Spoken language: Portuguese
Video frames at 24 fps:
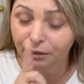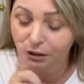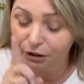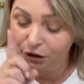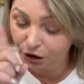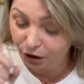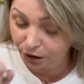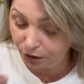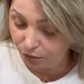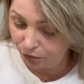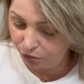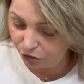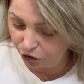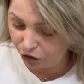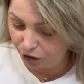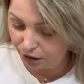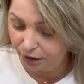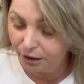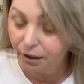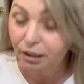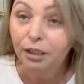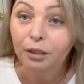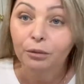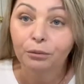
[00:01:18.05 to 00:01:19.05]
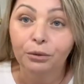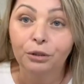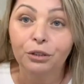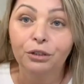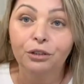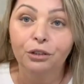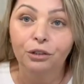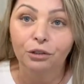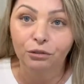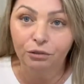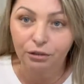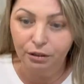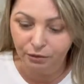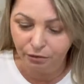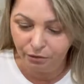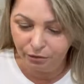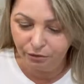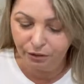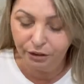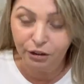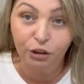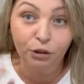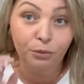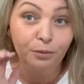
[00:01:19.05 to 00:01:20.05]
Acho que não tinha, por isso que eu não
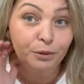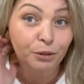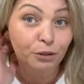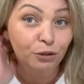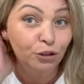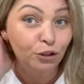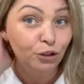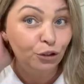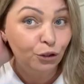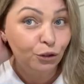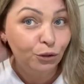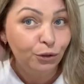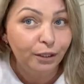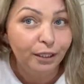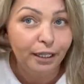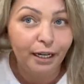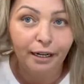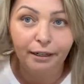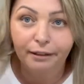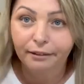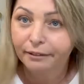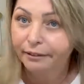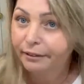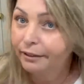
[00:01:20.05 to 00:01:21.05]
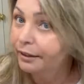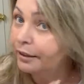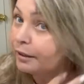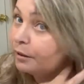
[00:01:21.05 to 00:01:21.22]
devolvi, tinha opção de trocar.